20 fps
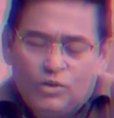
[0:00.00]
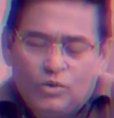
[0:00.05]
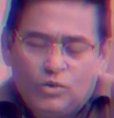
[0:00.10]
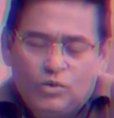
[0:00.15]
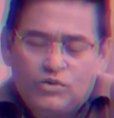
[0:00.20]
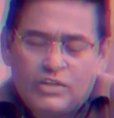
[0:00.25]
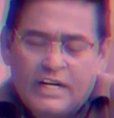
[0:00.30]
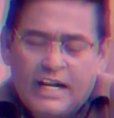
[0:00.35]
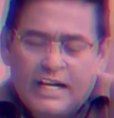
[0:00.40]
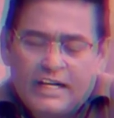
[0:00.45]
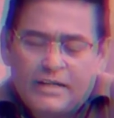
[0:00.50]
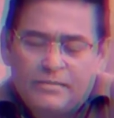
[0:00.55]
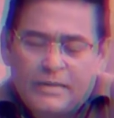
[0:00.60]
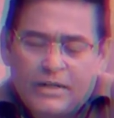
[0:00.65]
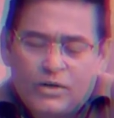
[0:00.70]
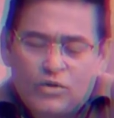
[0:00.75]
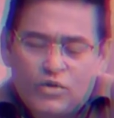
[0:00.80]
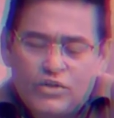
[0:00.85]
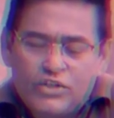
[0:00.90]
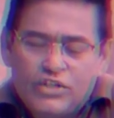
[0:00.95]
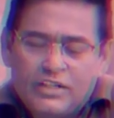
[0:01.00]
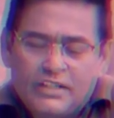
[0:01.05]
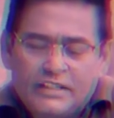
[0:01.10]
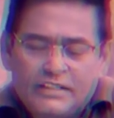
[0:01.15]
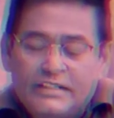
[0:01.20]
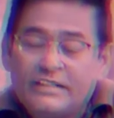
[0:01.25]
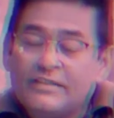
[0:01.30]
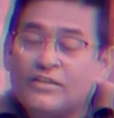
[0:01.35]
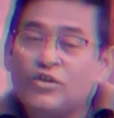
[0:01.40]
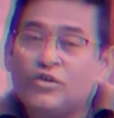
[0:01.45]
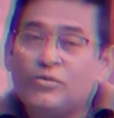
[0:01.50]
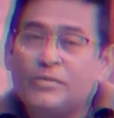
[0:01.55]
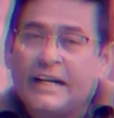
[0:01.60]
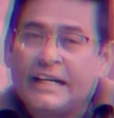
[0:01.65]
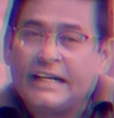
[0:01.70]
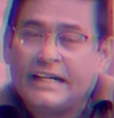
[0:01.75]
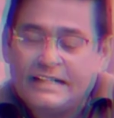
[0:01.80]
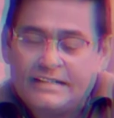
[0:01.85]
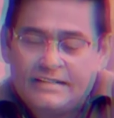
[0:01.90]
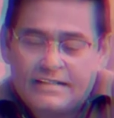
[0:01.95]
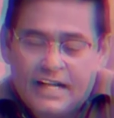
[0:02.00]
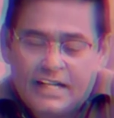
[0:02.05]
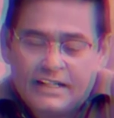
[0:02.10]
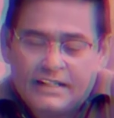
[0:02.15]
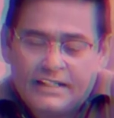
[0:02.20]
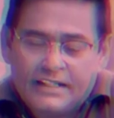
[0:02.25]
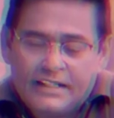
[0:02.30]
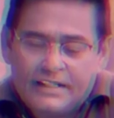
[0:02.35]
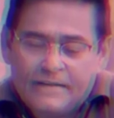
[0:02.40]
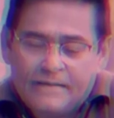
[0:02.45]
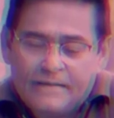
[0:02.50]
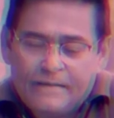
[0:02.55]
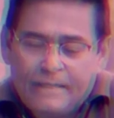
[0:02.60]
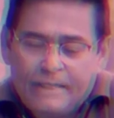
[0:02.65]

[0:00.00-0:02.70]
दूसरा एक मनोज जिसकी उम्र इक्कीस साल थी